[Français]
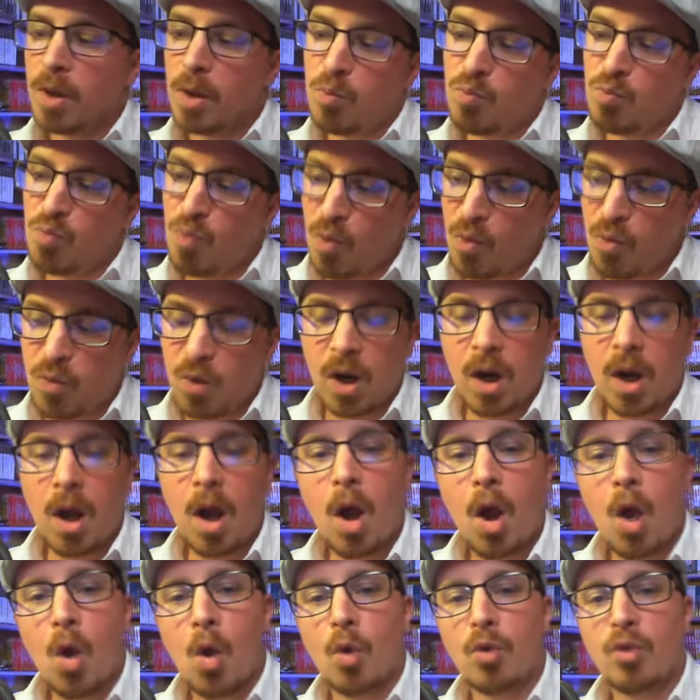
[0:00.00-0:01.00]
Bon
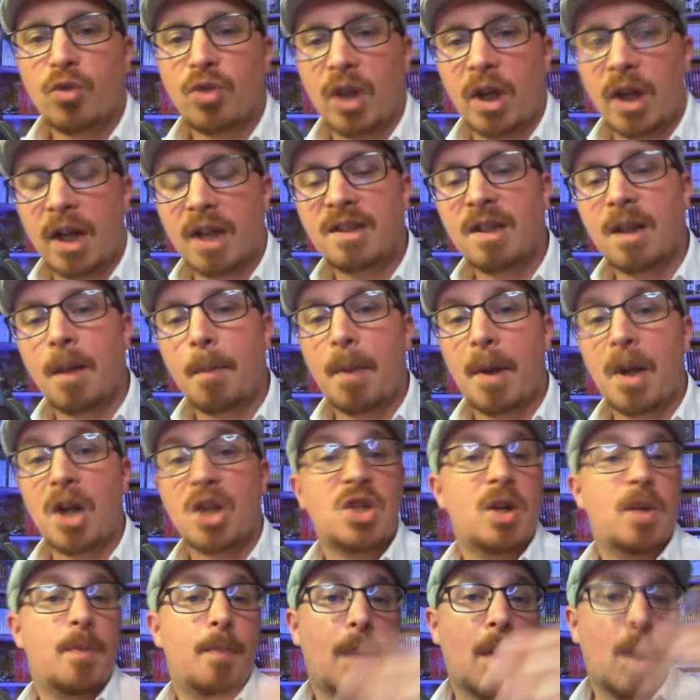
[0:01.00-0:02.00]
voilà, ça a l'air sympa. Je
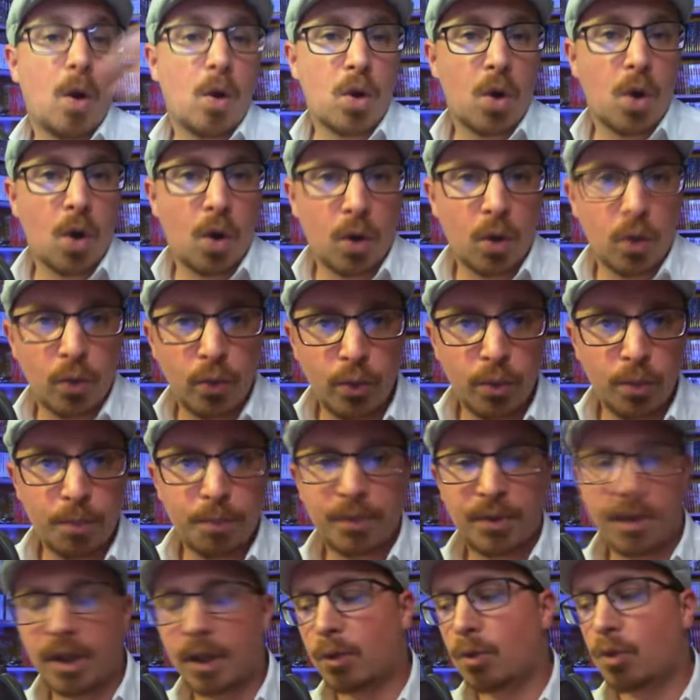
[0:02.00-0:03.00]
ne l'ai pas encore lu,
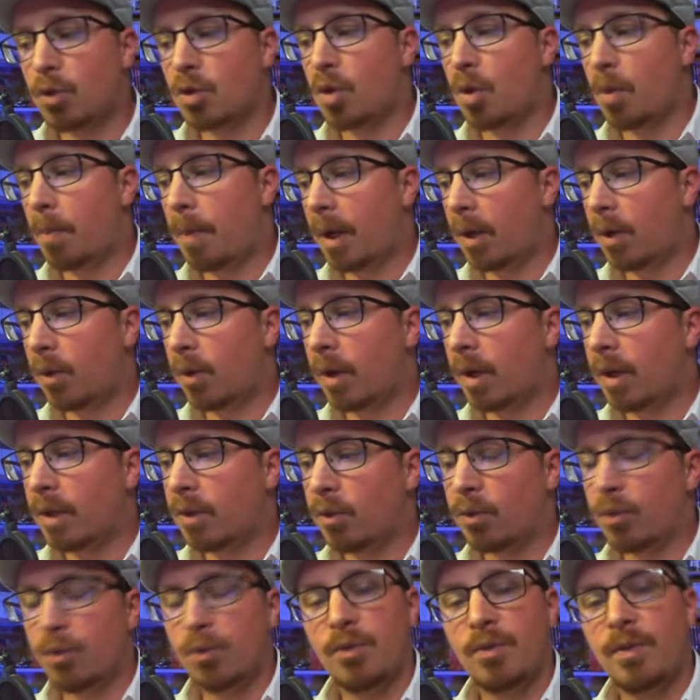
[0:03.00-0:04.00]
peut-être que j'en parlerai
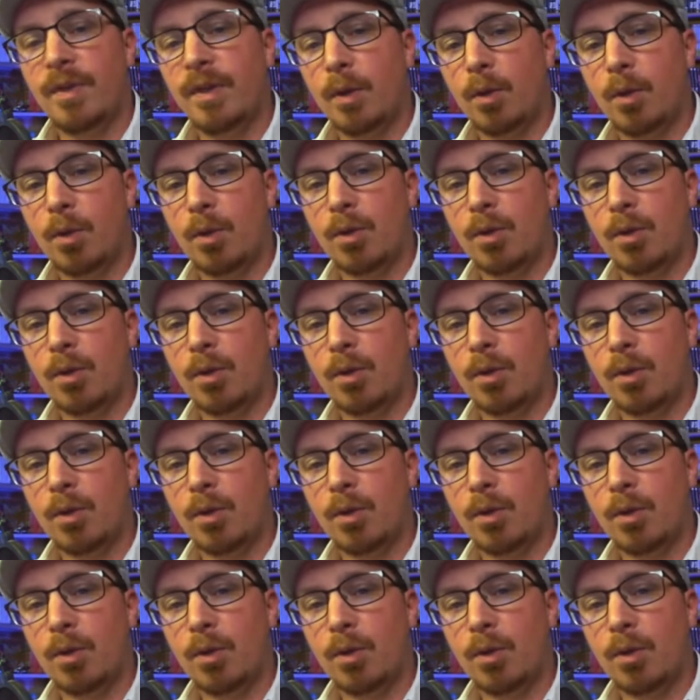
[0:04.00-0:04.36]
dans une vidéo